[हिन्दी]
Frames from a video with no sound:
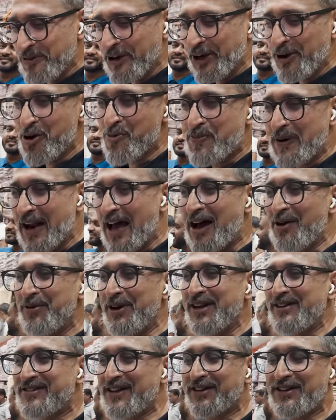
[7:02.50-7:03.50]
हम वीडियो बना
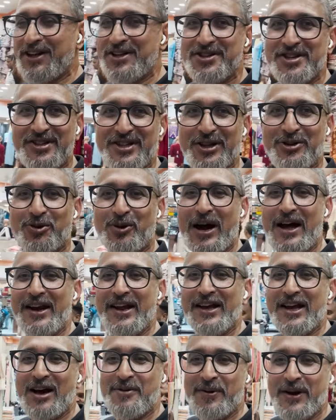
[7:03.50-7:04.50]
भी नहीं सकते जितनी
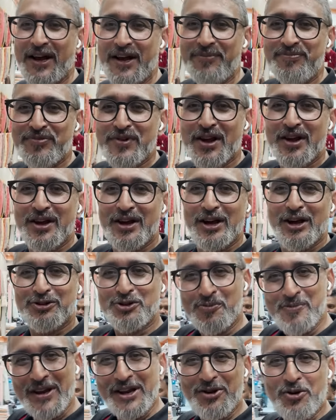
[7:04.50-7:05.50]
दुकानें यहाँ पर हैं
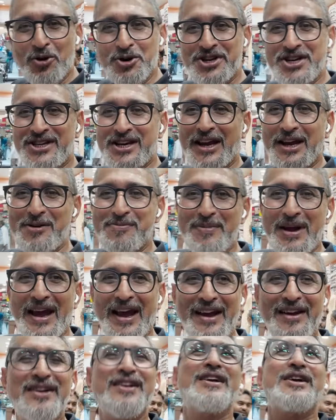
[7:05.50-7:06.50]
तो मेरी कोशिश है कि मैं
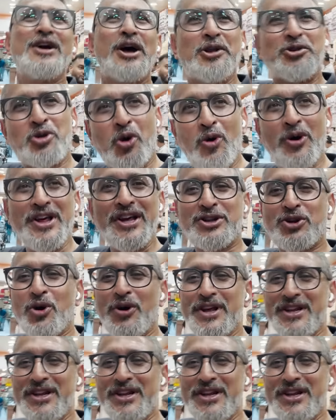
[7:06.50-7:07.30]
थोड़ी